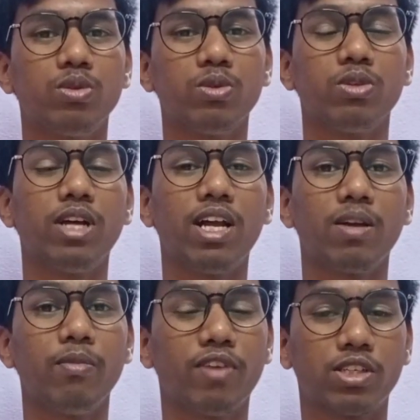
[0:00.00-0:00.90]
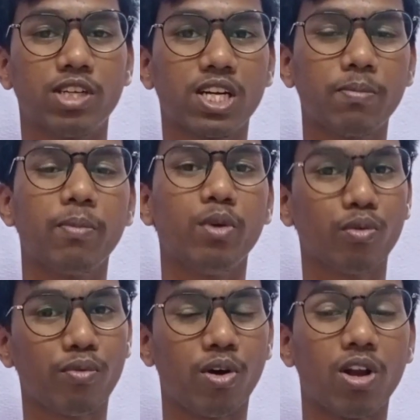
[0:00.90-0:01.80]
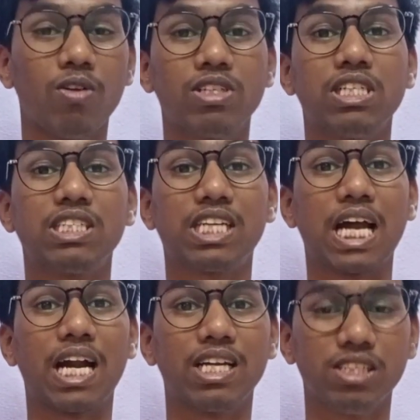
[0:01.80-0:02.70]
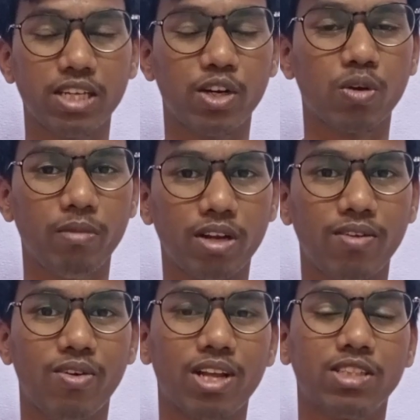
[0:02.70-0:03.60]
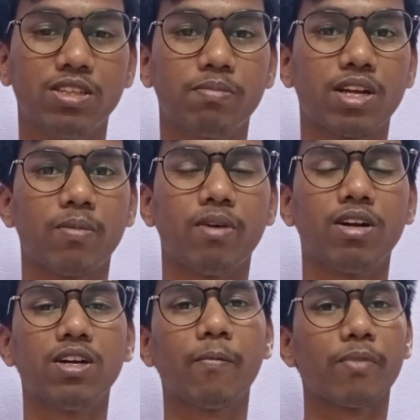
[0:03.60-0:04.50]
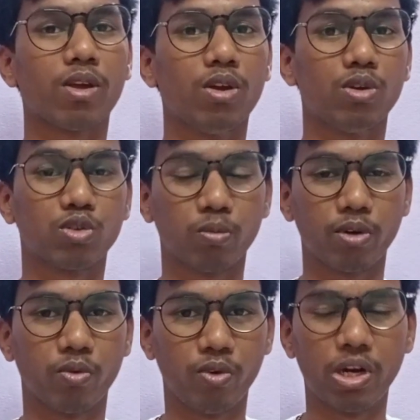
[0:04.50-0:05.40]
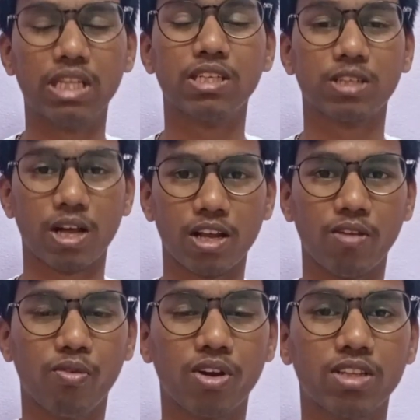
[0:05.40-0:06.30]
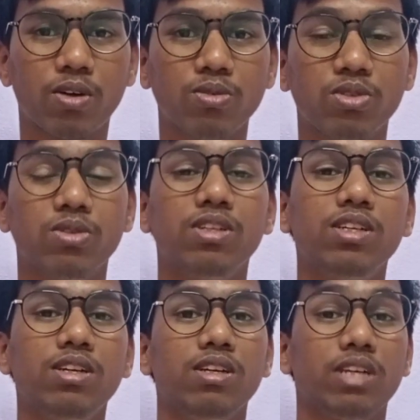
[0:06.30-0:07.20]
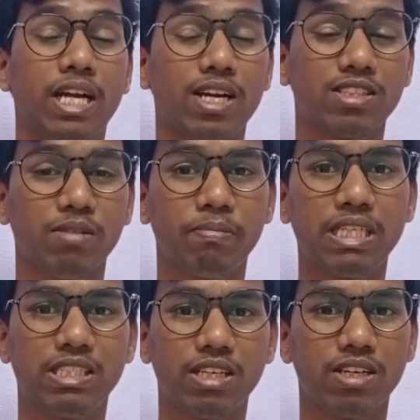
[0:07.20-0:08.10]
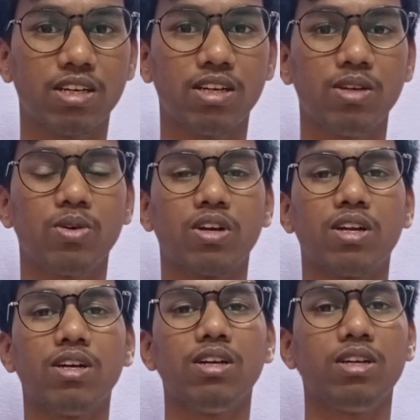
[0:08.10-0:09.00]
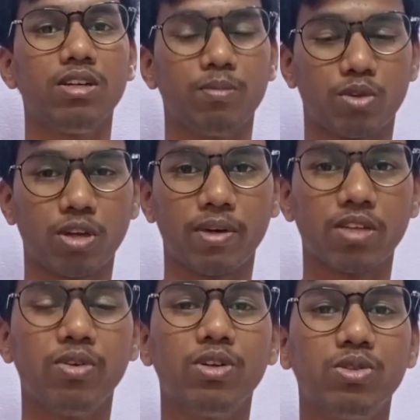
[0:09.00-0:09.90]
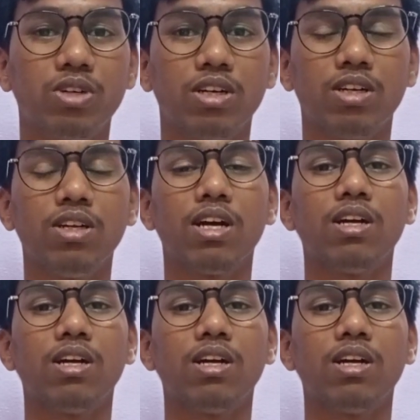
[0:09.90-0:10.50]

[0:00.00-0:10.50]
సో దానికి మీ ఫస్ట్ అటెంప్ట్కి మీరు ఫాలో అవ్వాల్సిన స్ట్రాటజీ ఏంటో మీకు ఈ వీడియోలో అయితే చెప్తానమాట సో మీకు వీడియో అయితే చాలా హెల్ప్ఫుల్ అయితే అవుతుంది ఎక్కడ స్కిప్ అయితే చేయకండి ఓకేనా మొత్తం అయితే వీడియో చూడండి